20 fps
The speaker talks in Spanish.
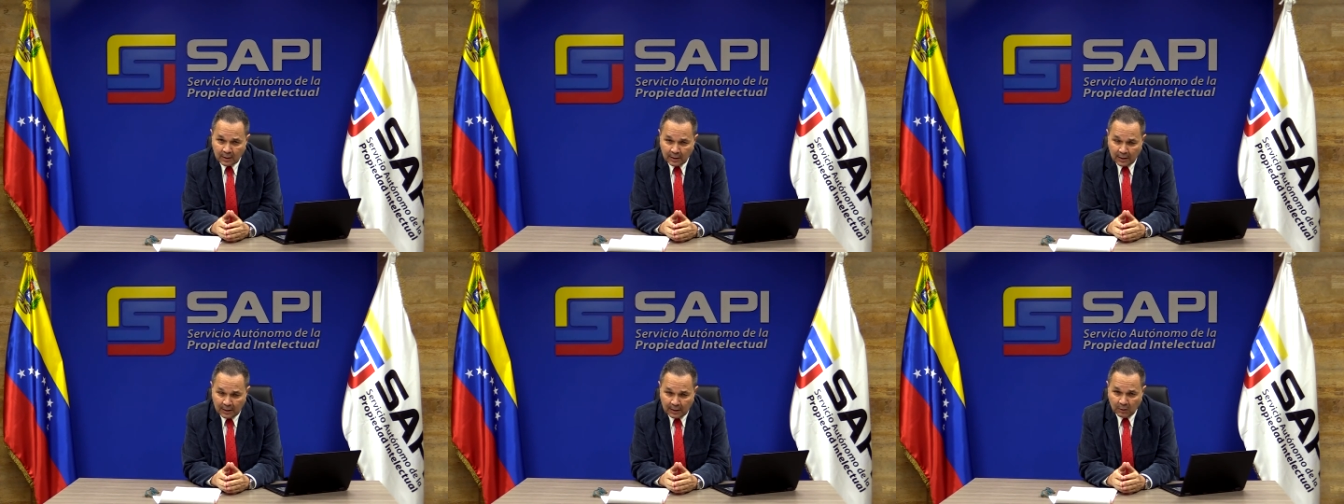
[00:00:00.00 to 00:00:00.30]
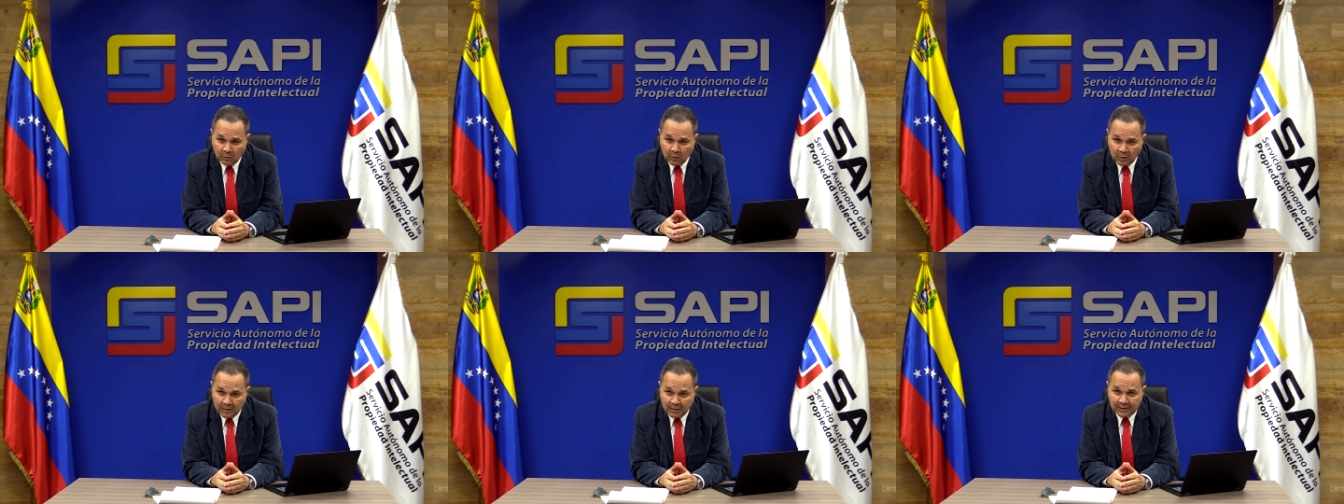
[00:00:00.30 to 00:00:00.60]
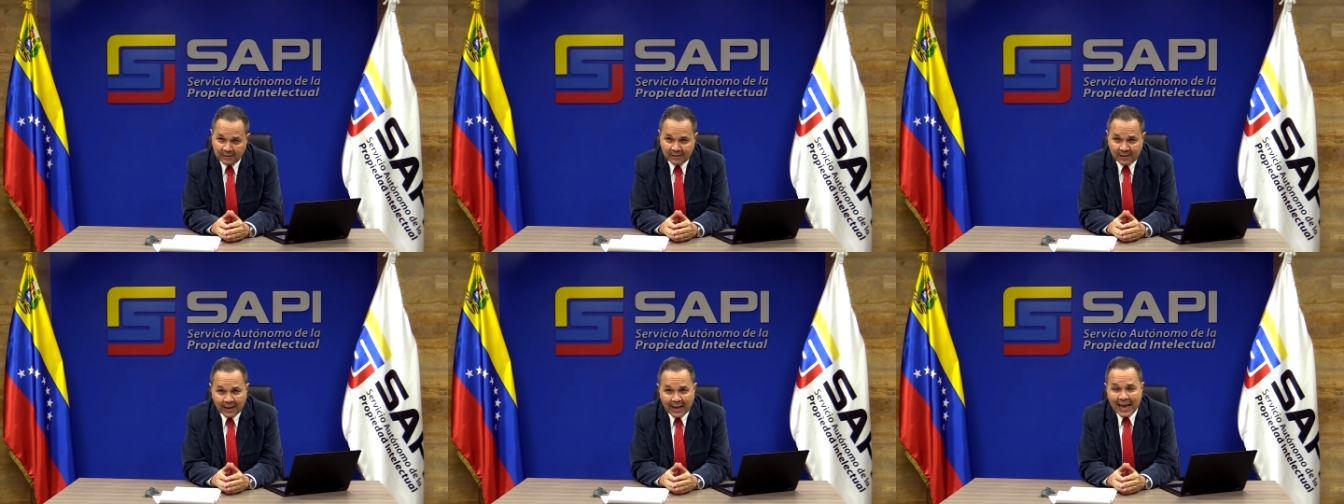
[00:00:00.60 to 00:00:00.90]
Las
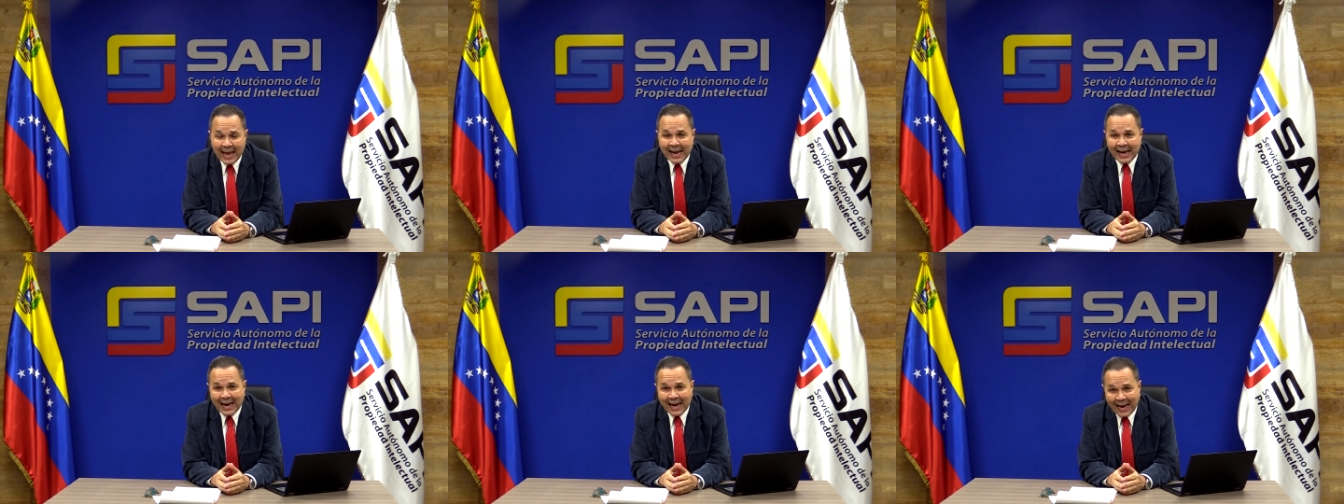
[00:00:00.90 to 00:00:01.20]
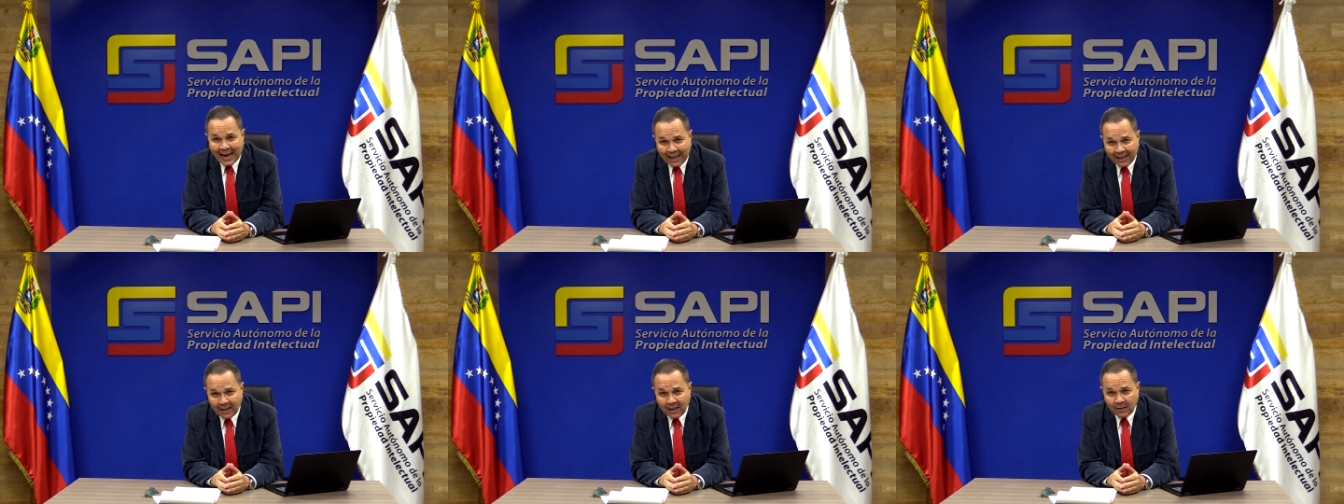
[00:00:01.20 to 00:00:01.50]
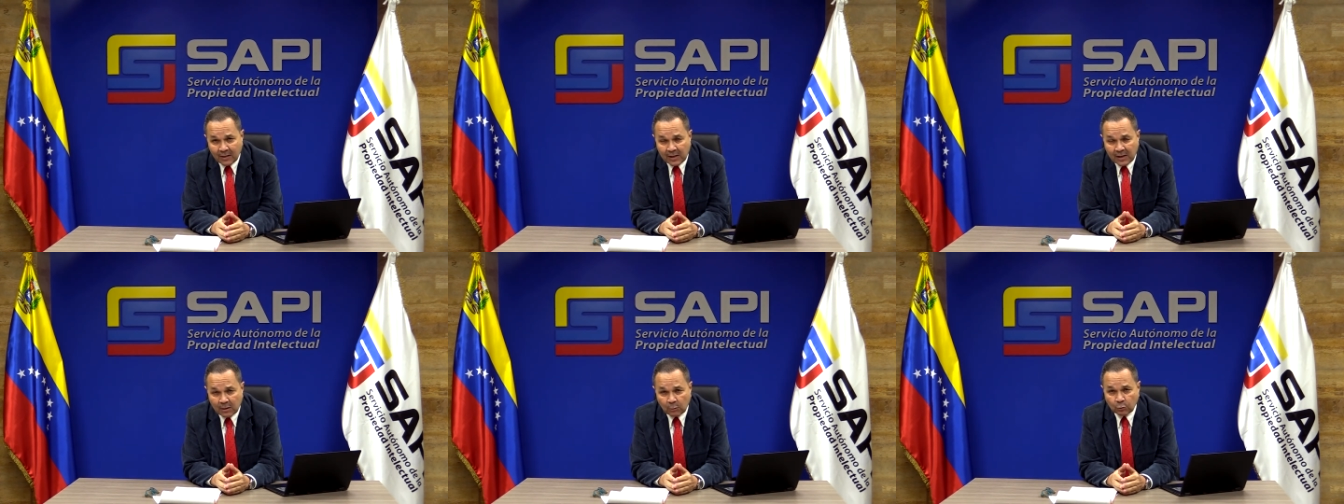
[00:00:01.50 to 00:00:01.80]
universidades cada
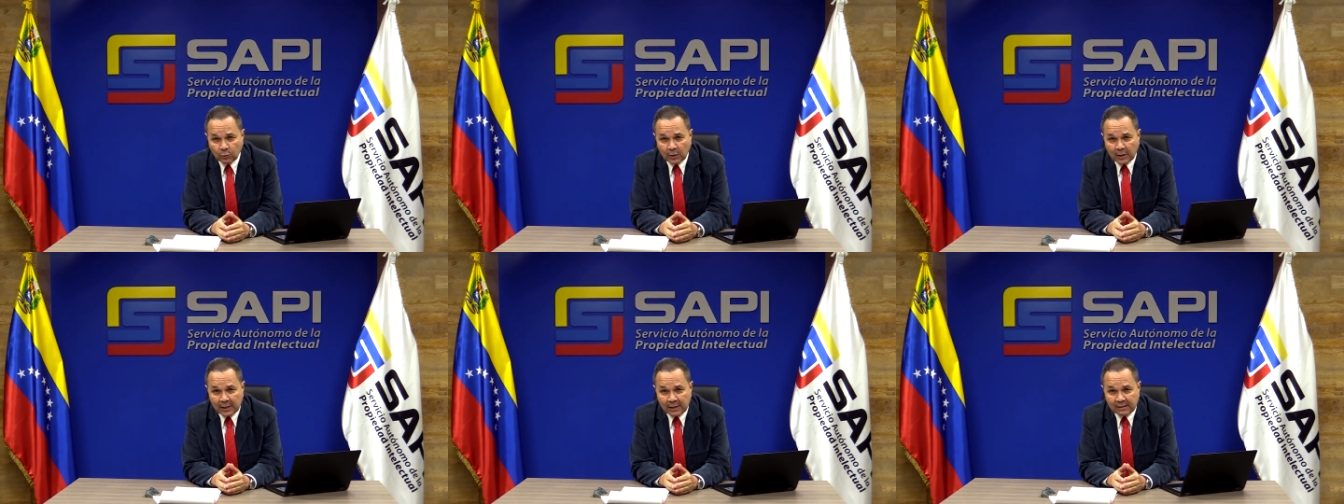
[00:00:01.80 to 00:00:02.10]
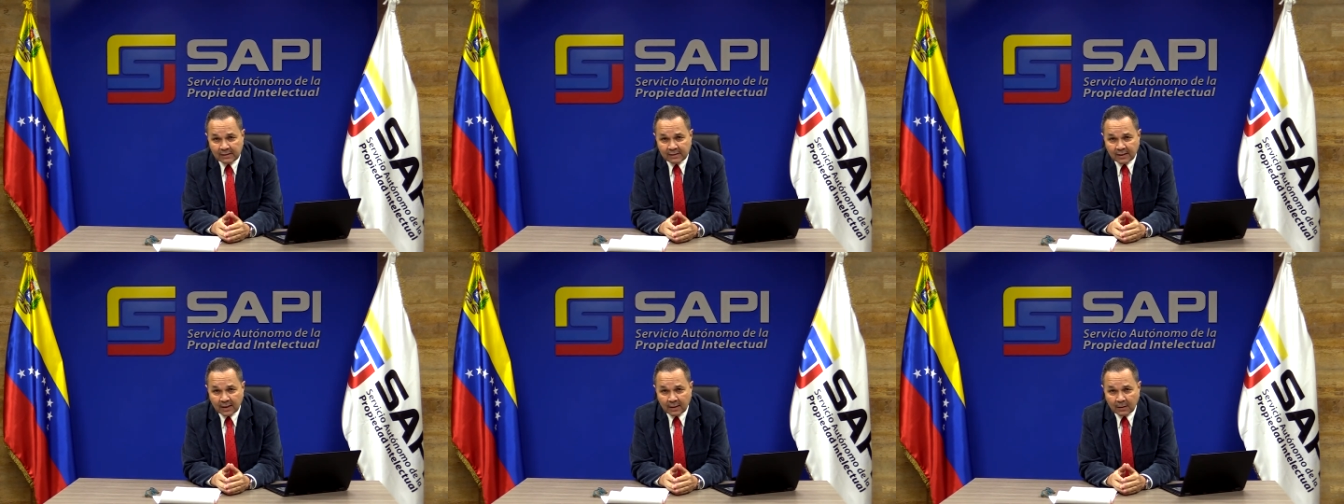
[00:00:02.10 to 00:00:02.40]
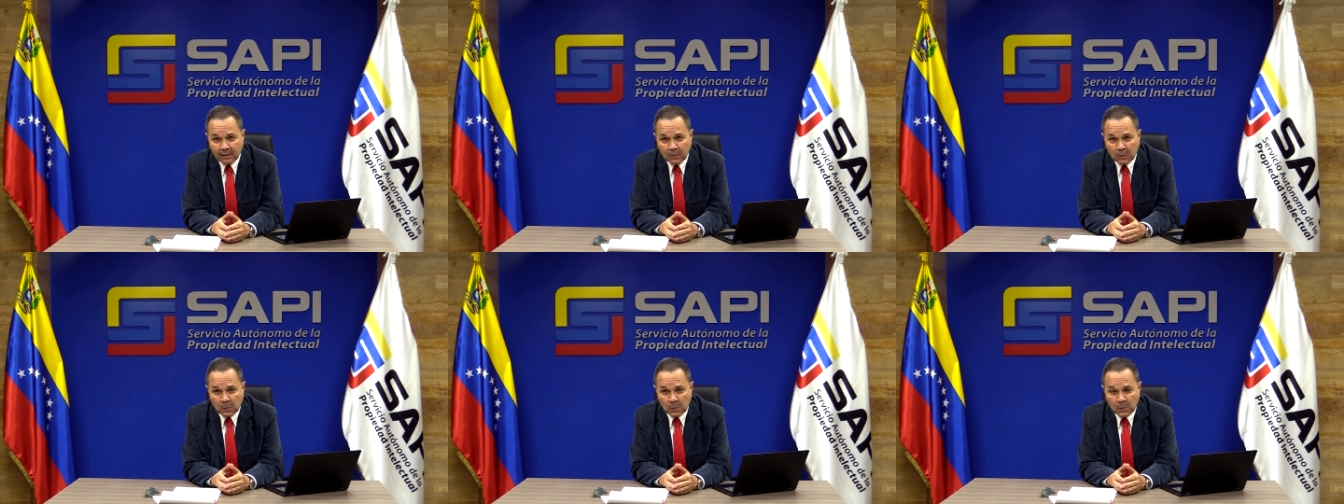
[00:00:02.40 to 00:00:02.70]
día
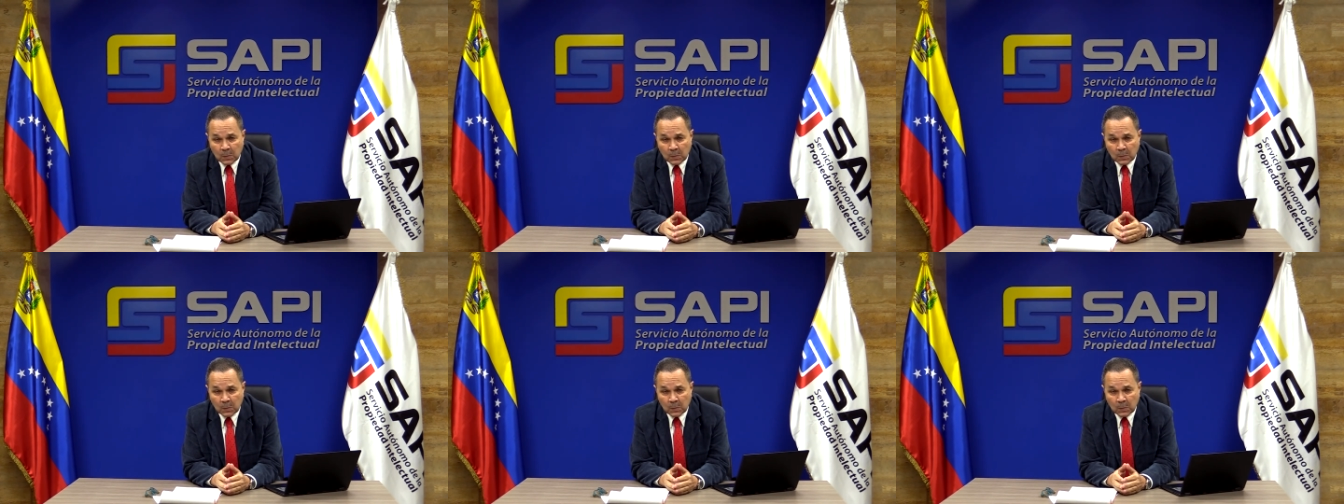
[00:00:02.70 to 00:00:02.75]
utilizan